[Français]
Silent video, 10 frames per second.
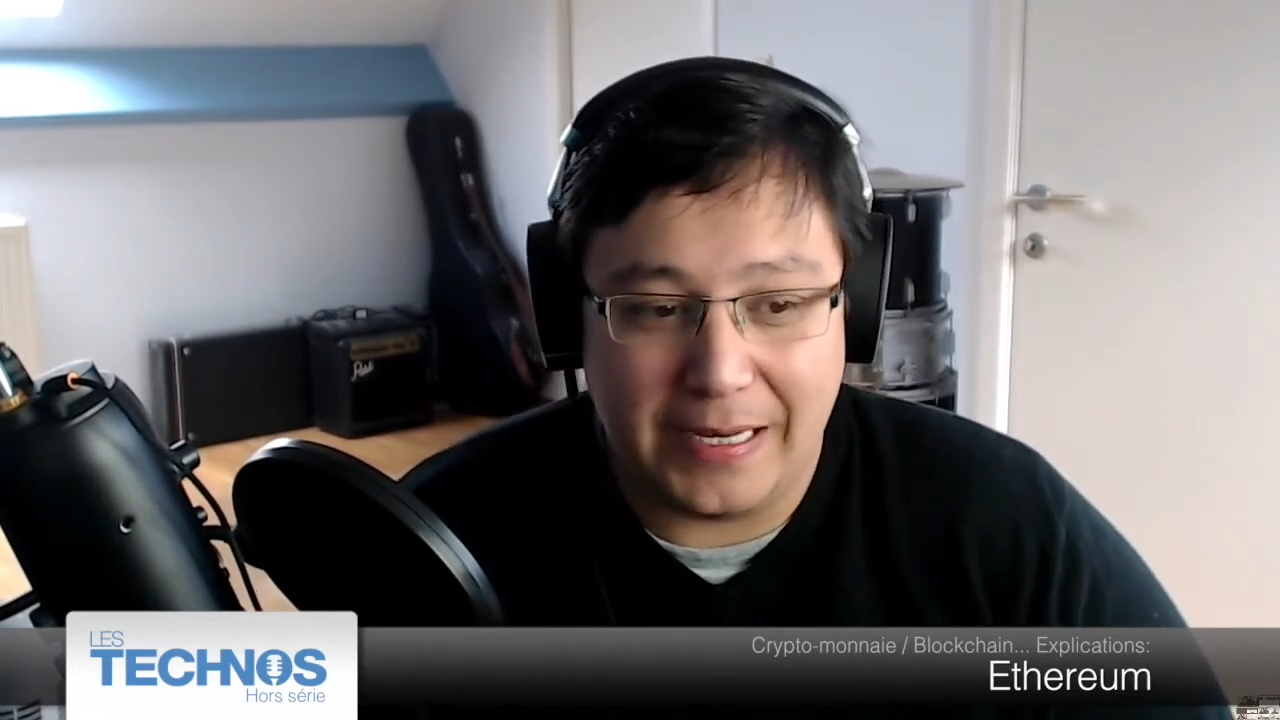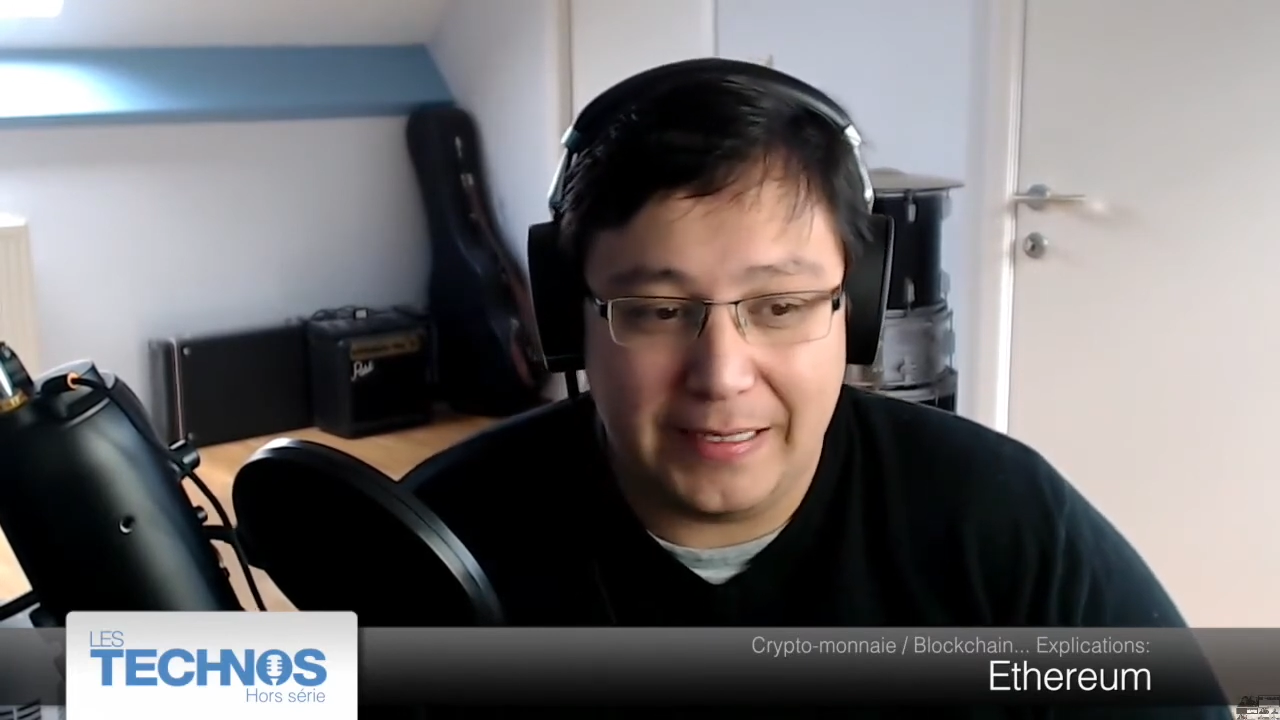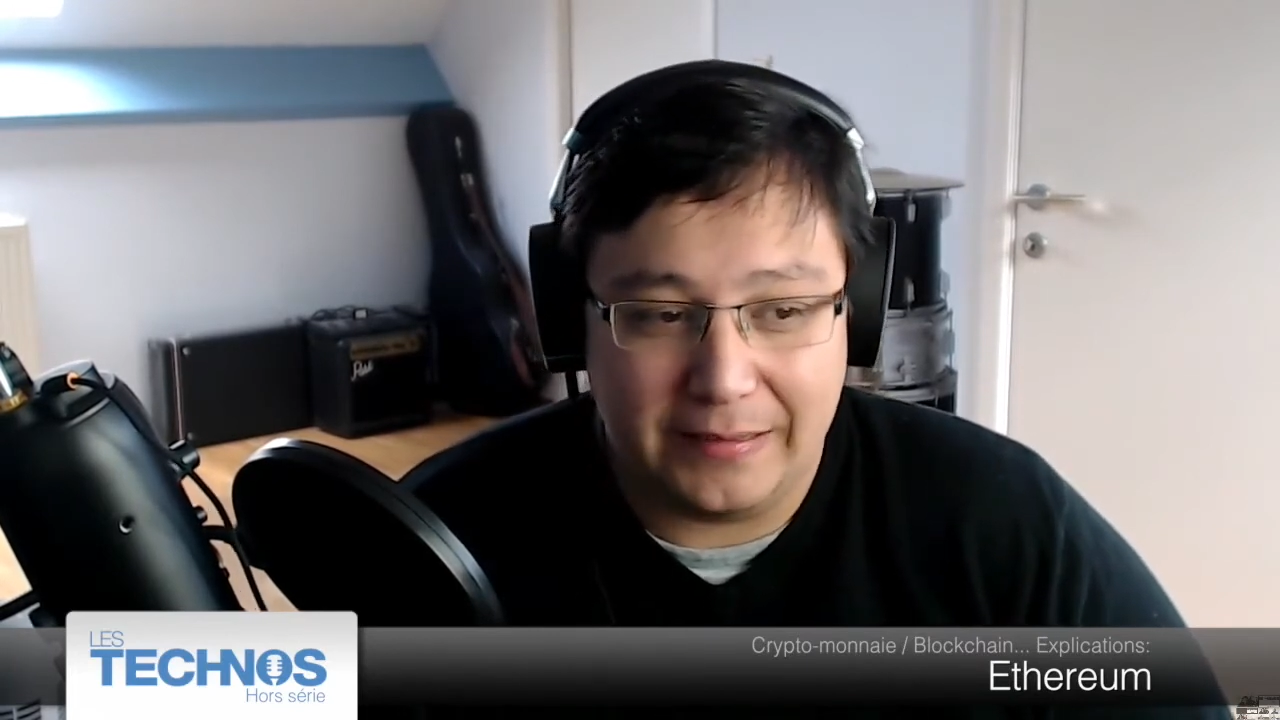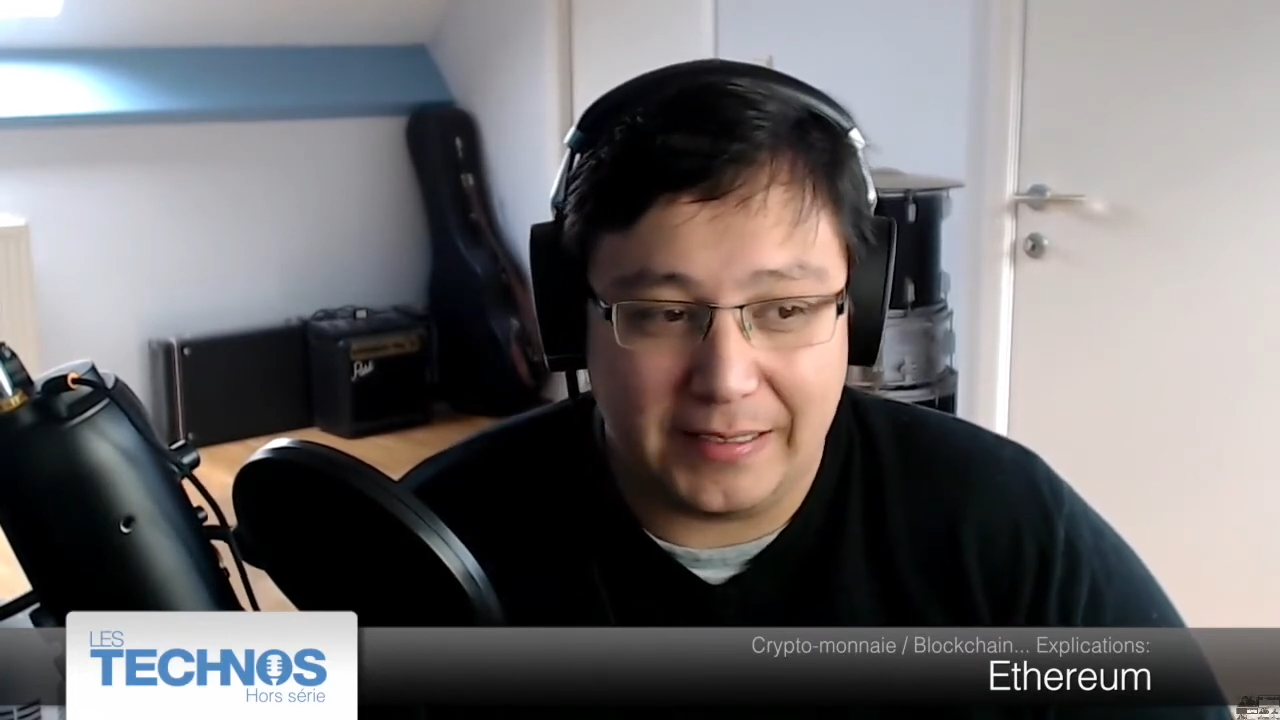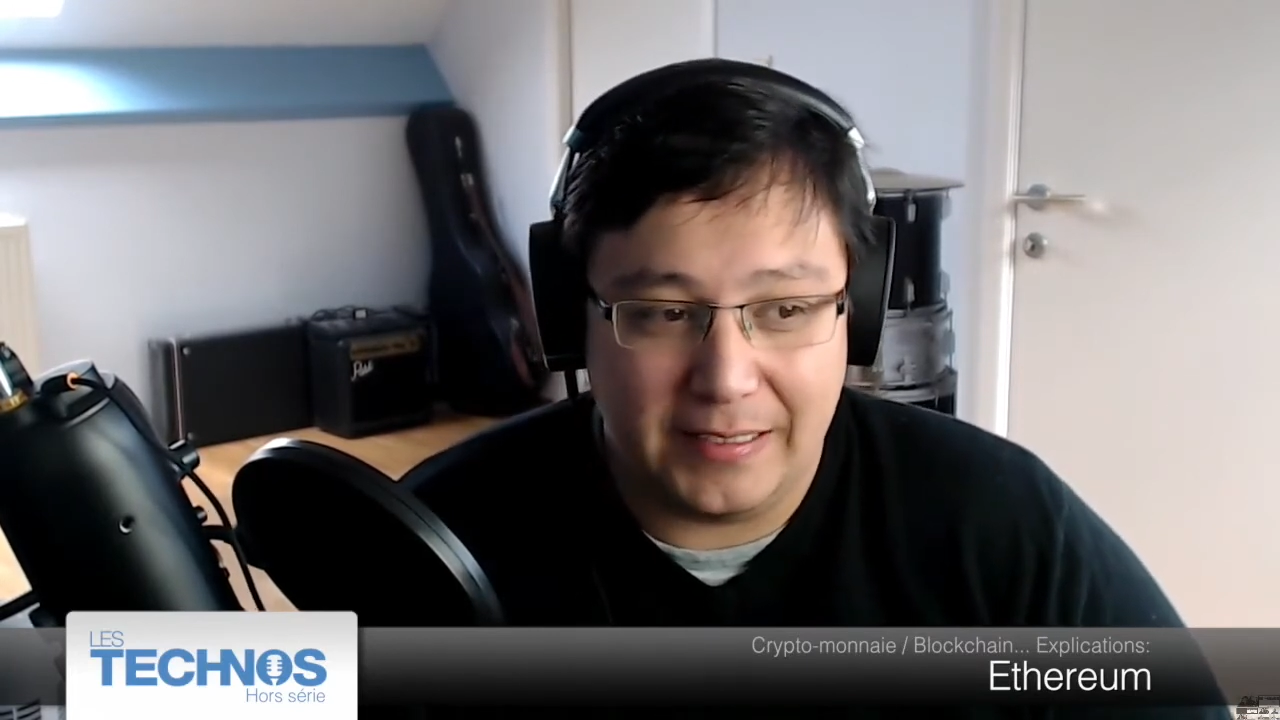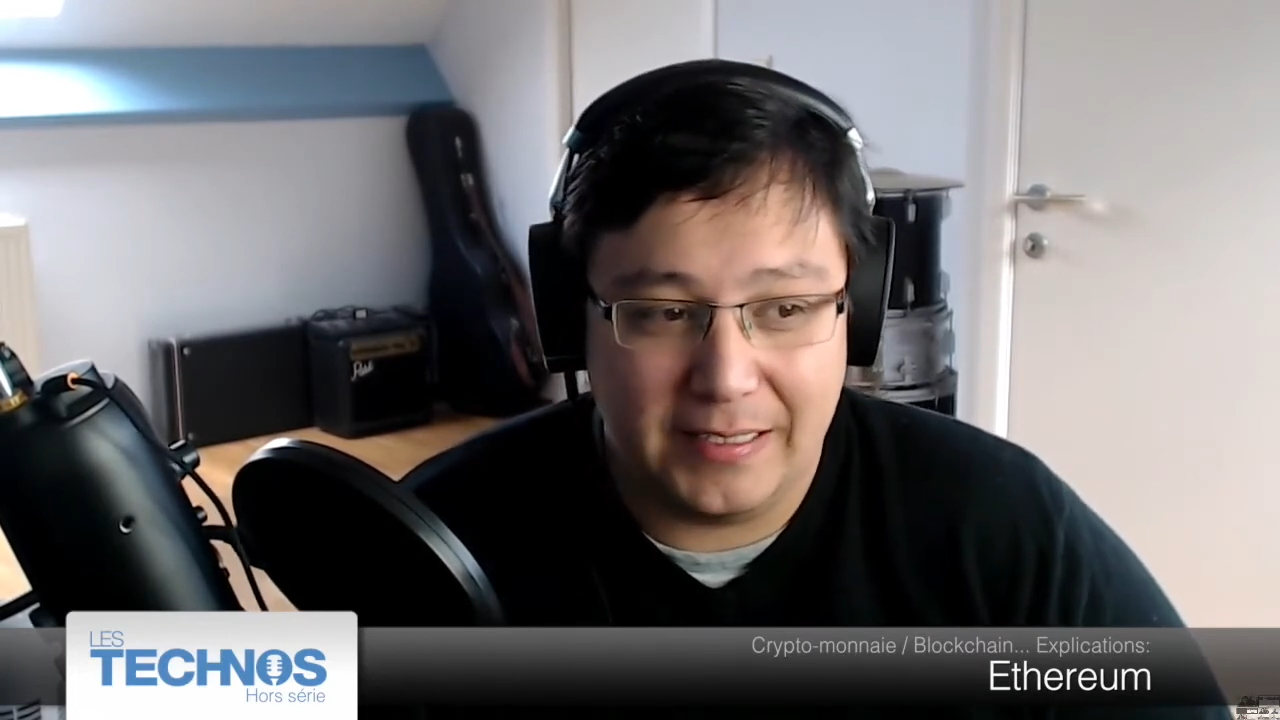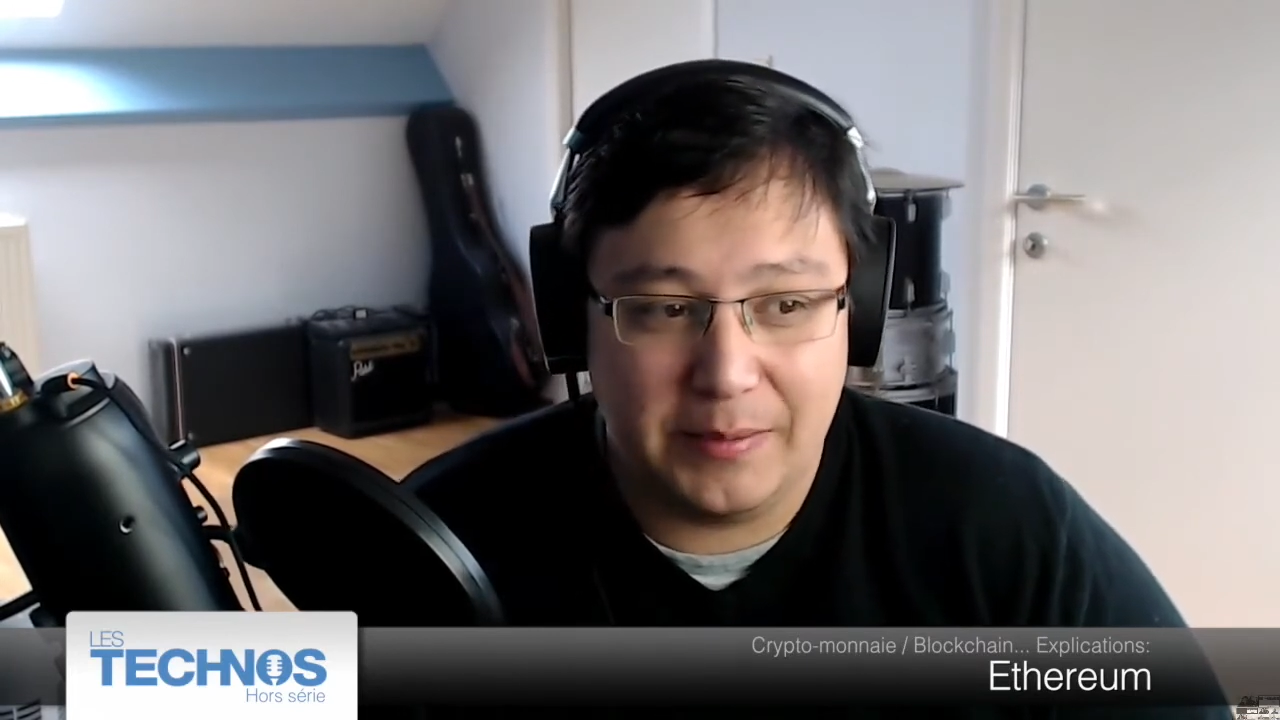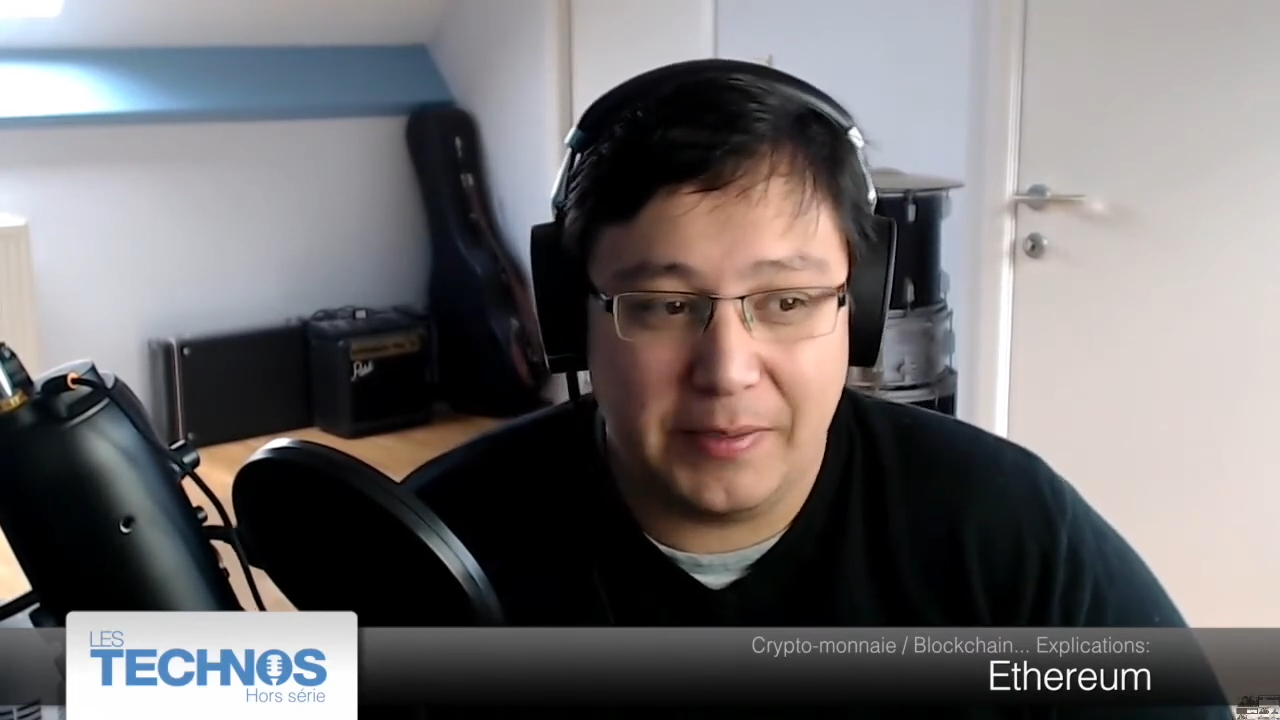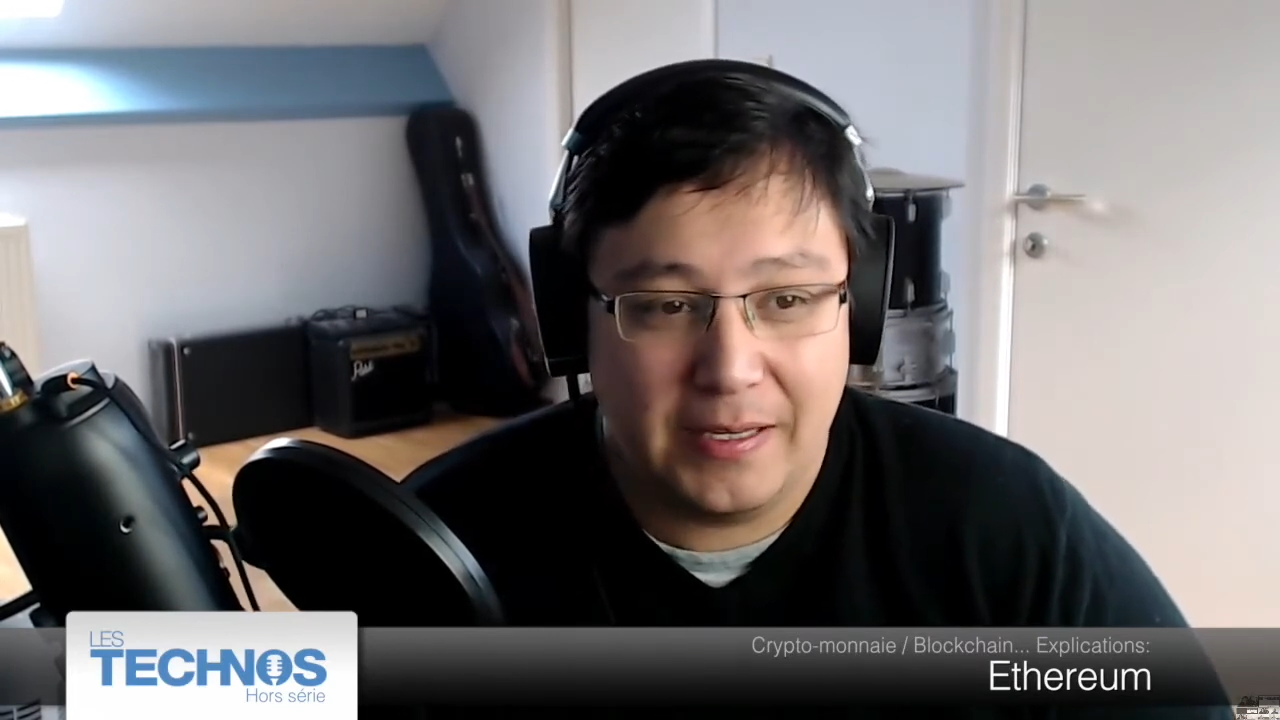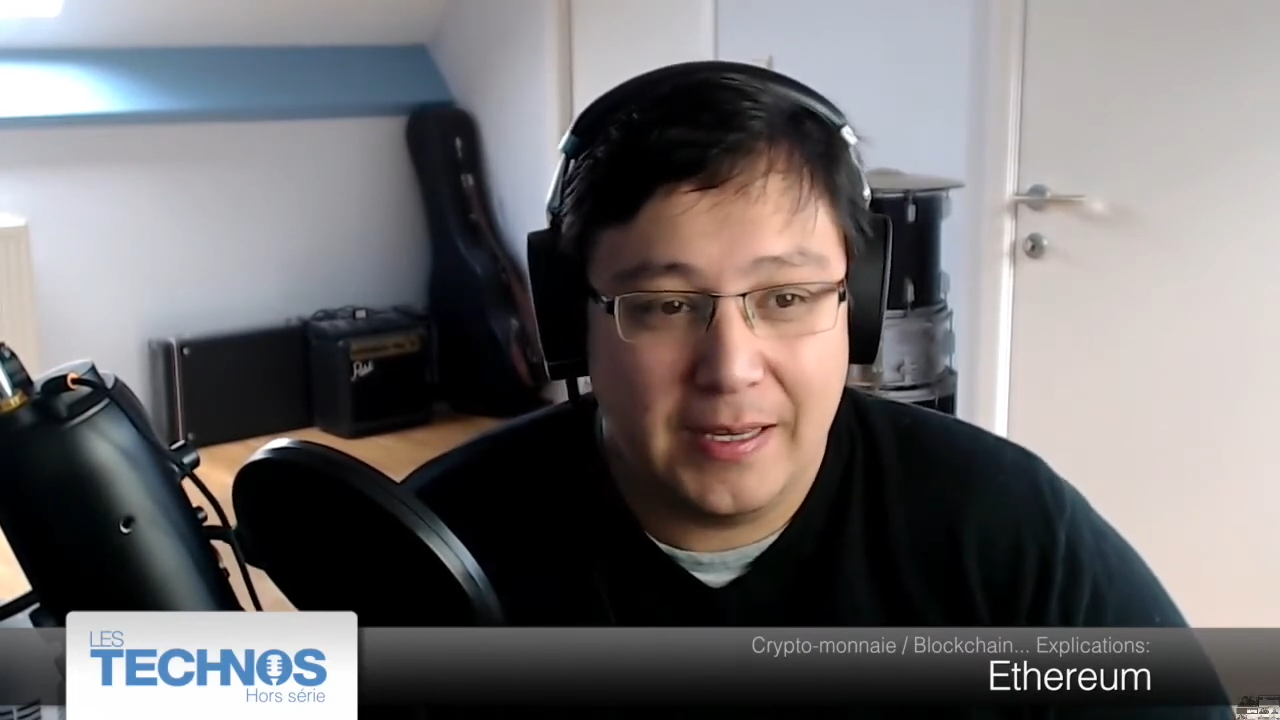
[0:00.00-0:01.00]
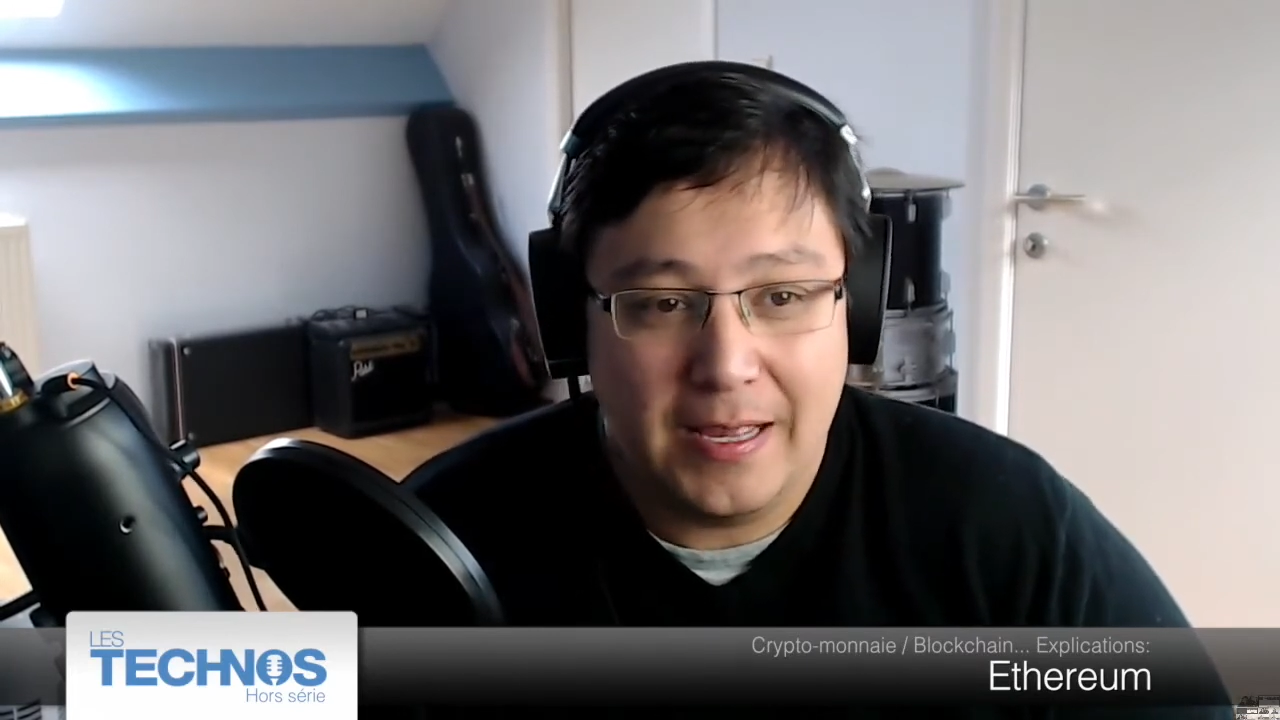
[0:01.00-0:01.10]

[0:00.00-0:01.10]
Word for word: à l'étrier, mais